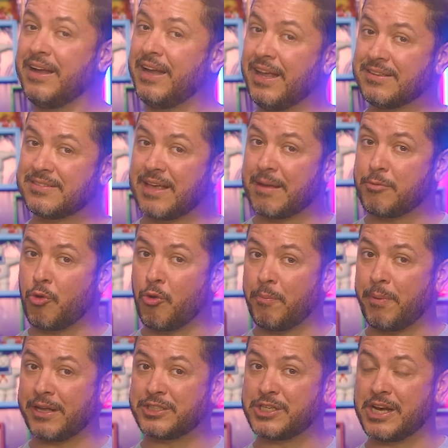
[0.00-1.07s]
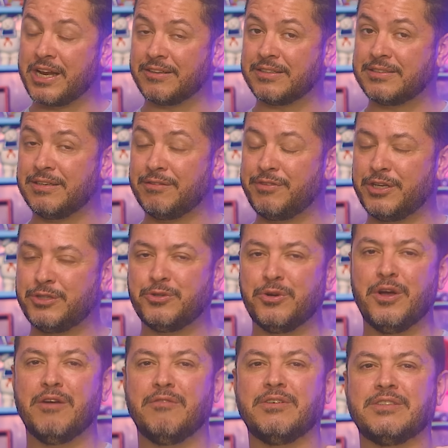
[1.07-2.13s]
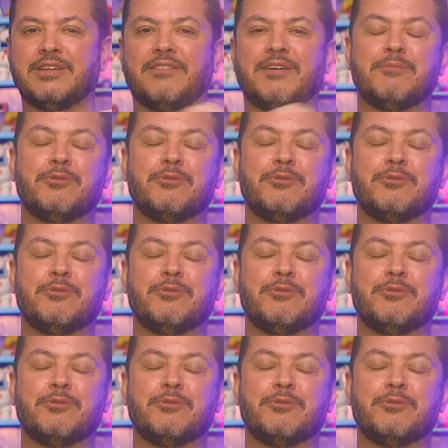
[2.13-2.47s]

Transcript: Quem sabe compartilhando esse vídeo, você vai